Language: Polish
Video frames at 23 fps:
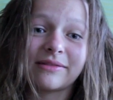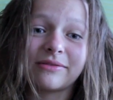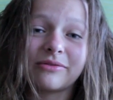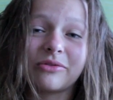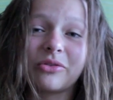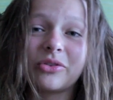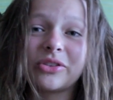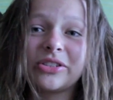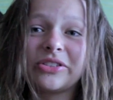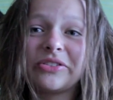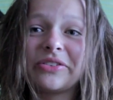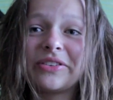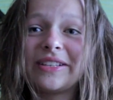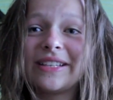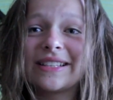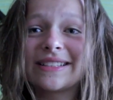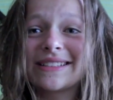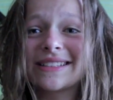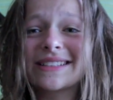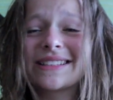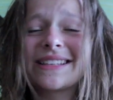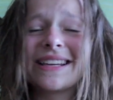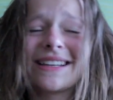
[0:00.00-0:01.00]
właściwie nie
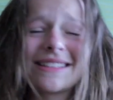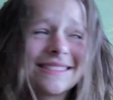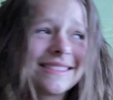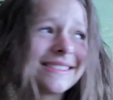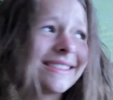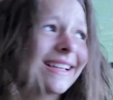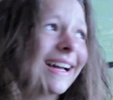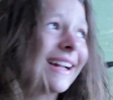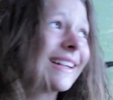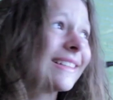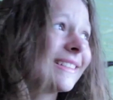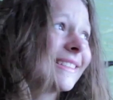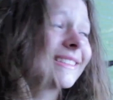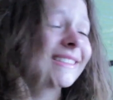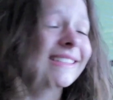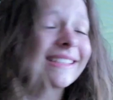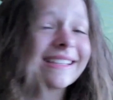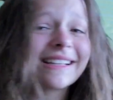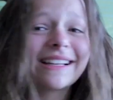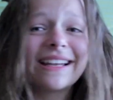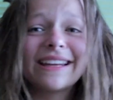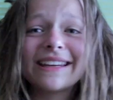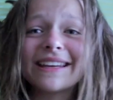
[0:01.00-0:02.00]
skręcali,
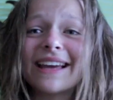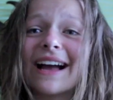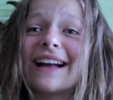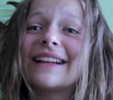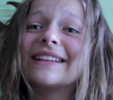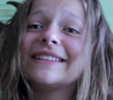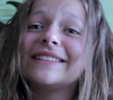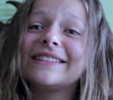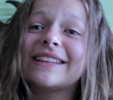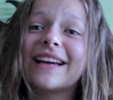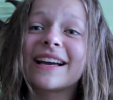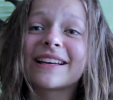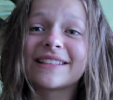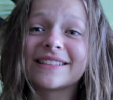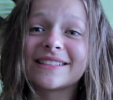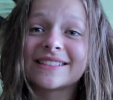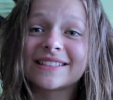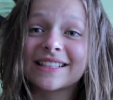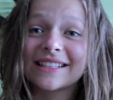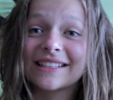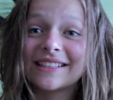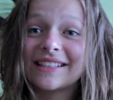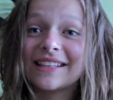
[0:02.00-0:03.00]
sklejali
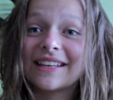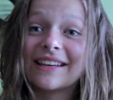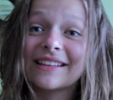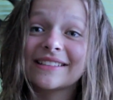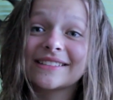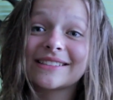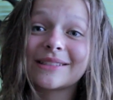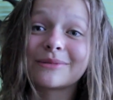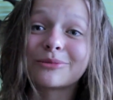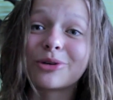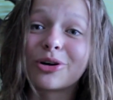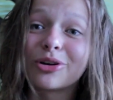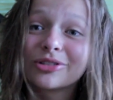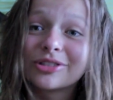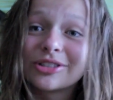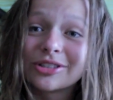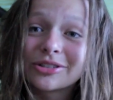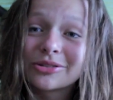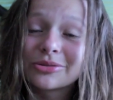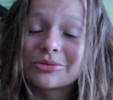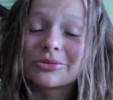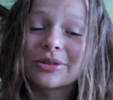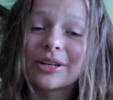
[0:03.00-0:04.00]
jakieś takie
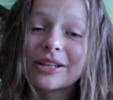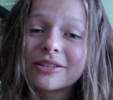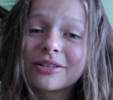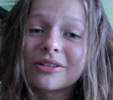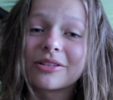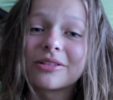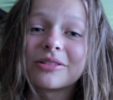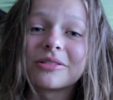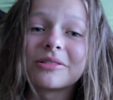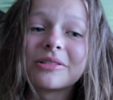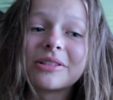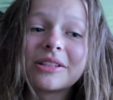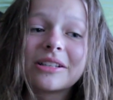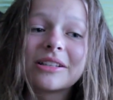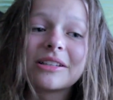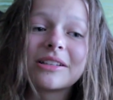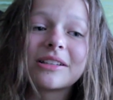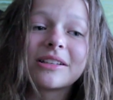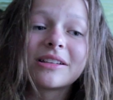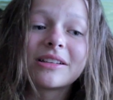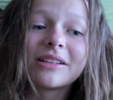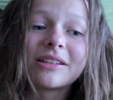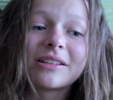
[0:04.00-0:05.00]
samochody, które no,
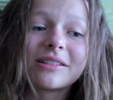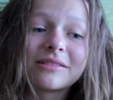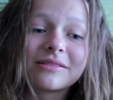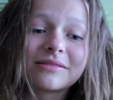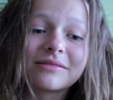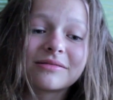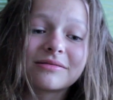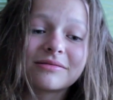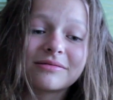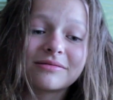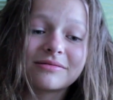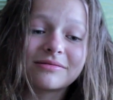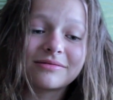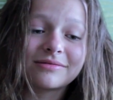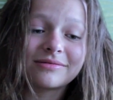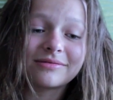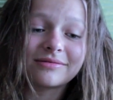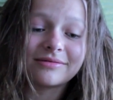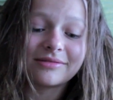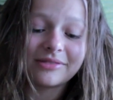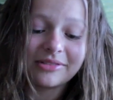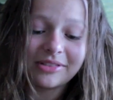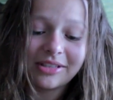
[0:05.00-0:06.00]

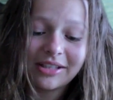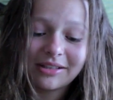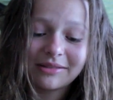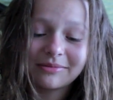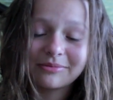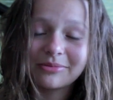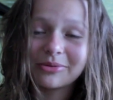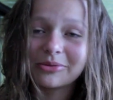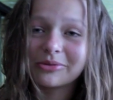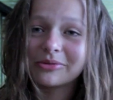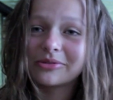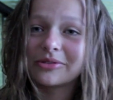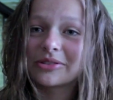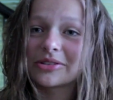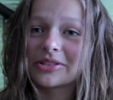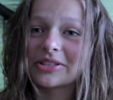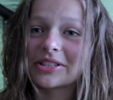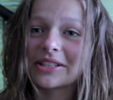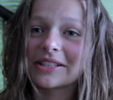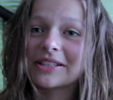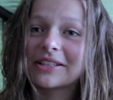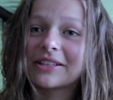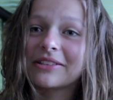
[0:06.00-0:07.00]
no nie wiem, były
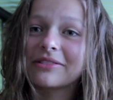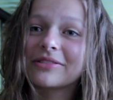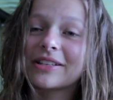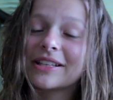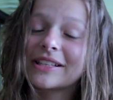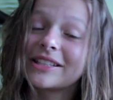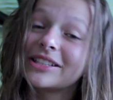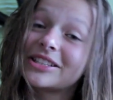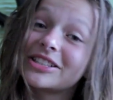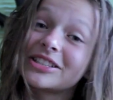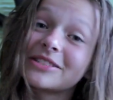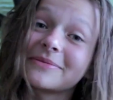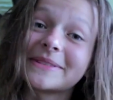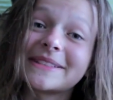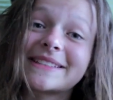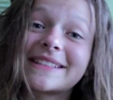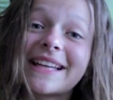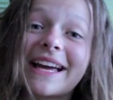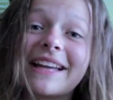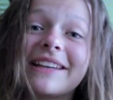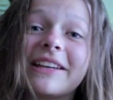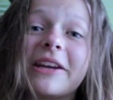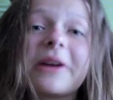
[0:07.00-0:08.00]
dość takie w tragicznym
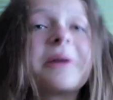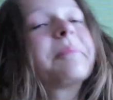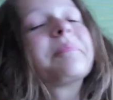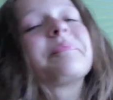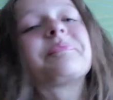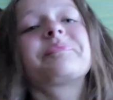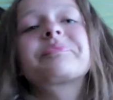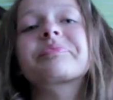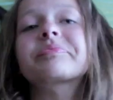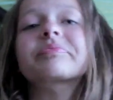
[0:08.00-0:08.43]
stanie.